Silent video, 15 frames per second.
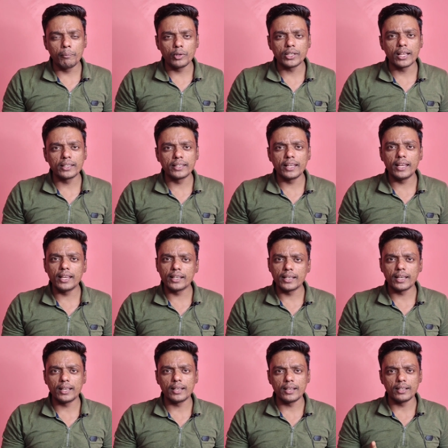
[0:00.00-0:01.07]
पर हम लोग जानते
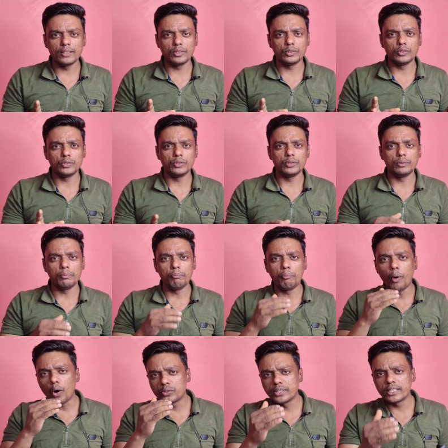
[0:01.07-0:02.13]
हैं कि
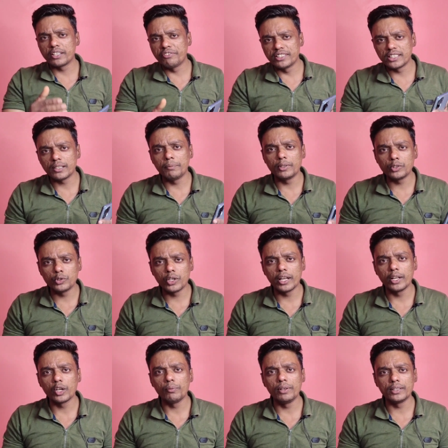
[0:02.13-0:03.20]
बहुत से ऐसे फीचर्स हमें जो
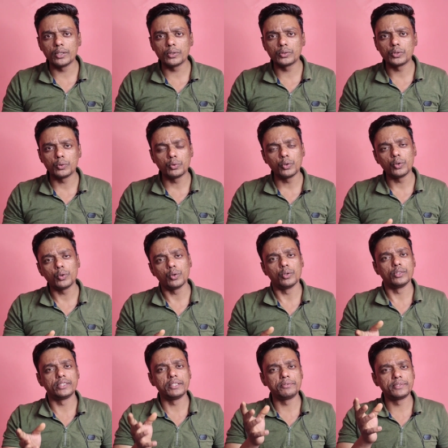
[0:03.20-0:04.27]
देखने को मिलते हैं दोस्तों वो
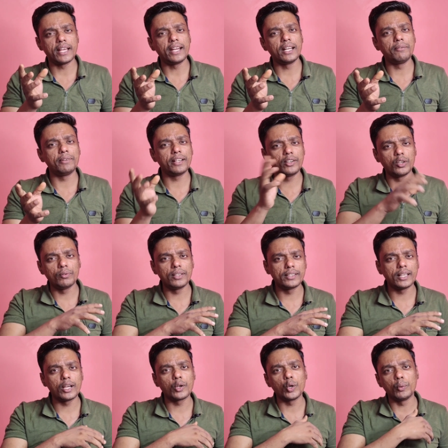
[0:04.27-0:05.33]
सिर्फ चाइना में देखने को
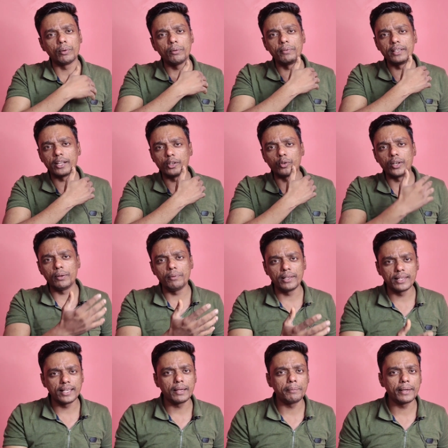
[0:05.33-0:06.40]
मिलता है ग्लोबल में देखने को
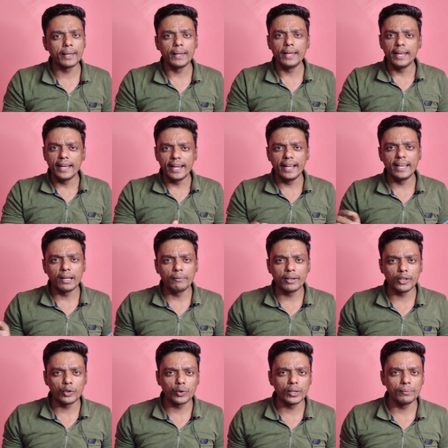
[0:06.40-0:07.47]
नहीं मिलता या फिर
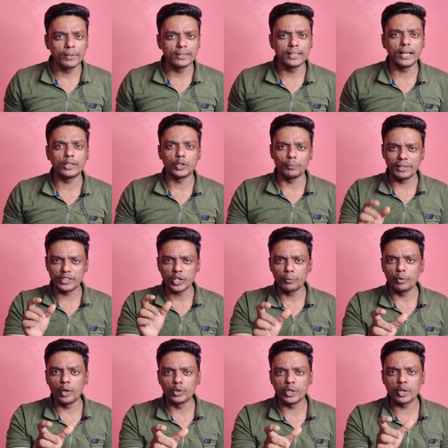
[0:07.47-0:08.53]
इंडिया में देखने को नहीं मिलता है तो मैं
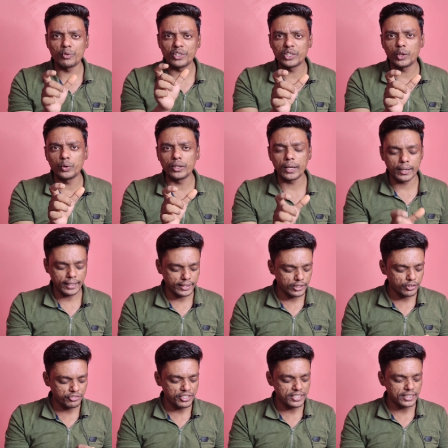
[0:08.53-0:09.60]
शामी वालों से रिक्वेस्ट करूँगा
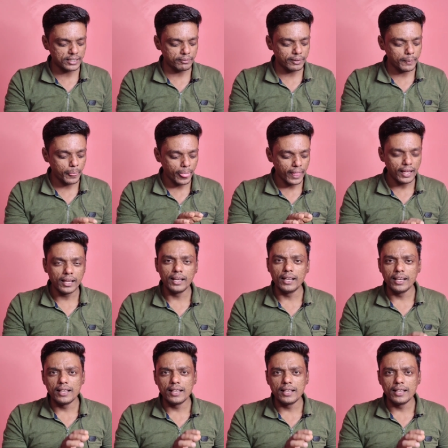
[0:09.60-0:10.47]
कि ये जो फीचर्स हमें